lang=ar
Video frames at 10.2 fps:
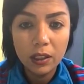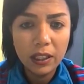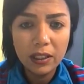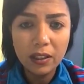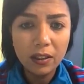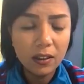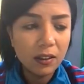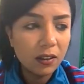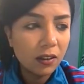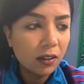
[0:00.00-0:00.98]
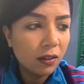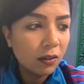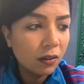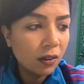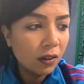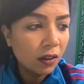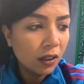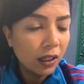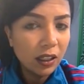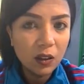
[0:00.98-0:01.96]
ايه ده
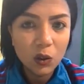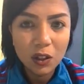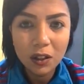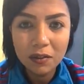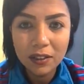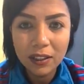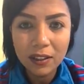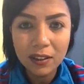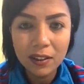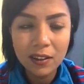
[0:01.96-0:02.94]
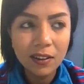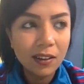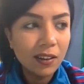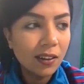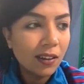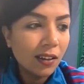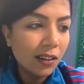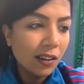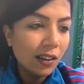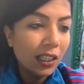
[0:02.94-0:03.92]
احنا وصلنا فين
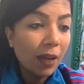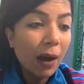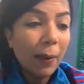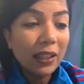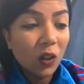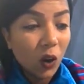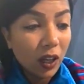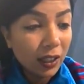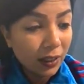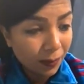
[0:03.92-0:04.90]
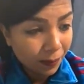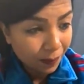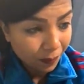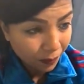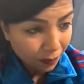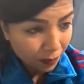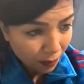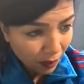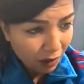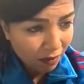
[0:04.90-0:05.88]
يجي بقى بعد كل ده
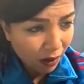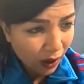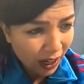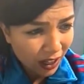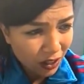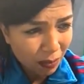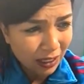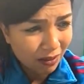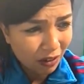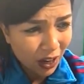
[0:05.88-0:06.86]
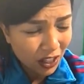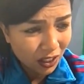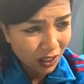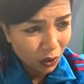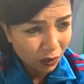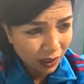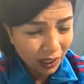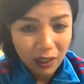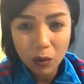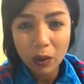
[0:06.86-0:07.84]
فواحش بعد الفواحش اللي انا
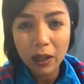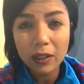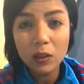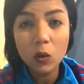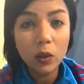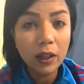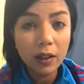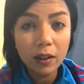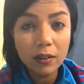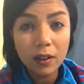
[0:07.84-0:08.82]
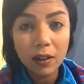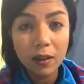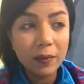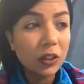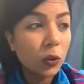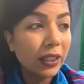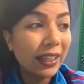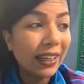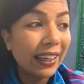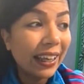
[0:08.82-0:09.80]
شفتها والحاجات اللي كلها طالعه من شويه
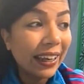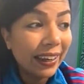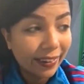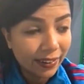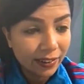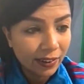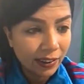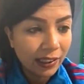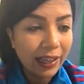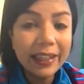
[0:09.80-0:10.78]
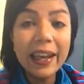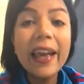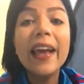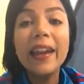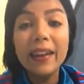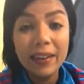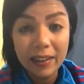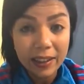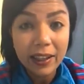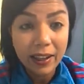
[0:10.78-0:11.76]
عيال عيال
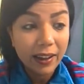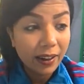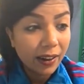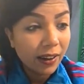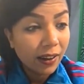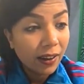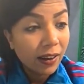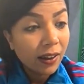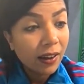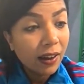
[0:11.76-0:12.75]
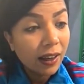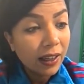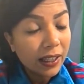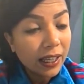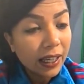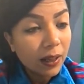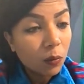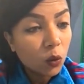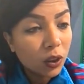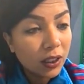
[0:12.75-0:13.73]
عيال الاقي لك
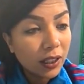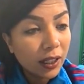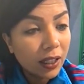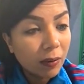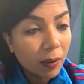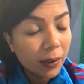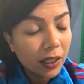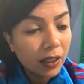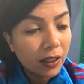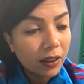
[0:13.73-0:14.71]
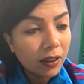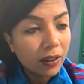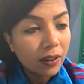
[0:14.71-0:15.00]
المذيع اللي ما بين